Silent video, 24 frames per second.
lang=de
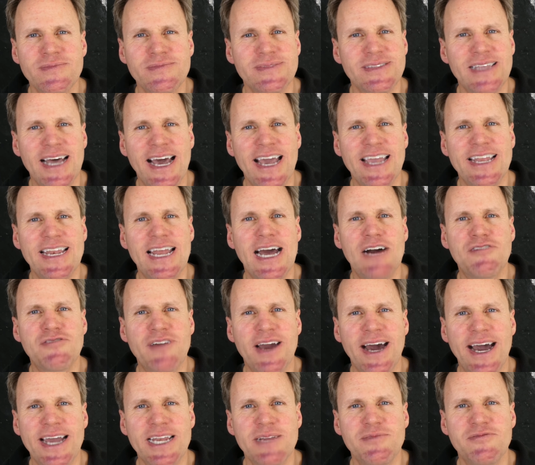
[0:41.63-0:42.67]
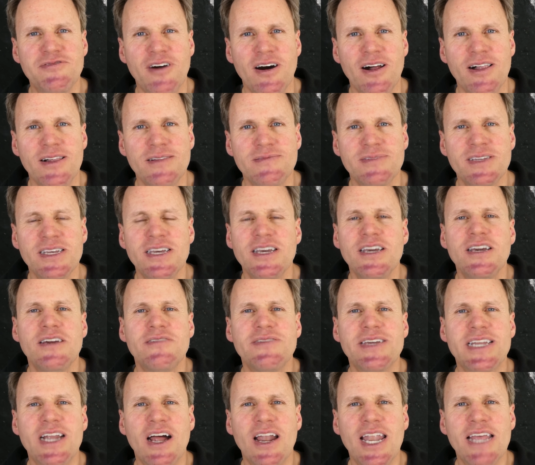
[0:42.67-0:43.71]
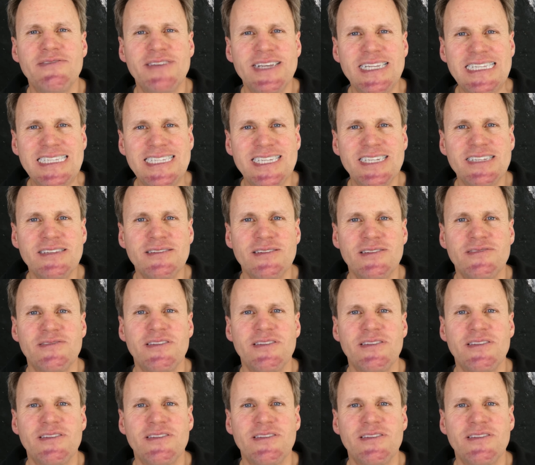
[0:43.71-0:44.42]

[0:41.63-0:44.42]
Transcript: Nein, auf keinen Fall. Wir alle wissen,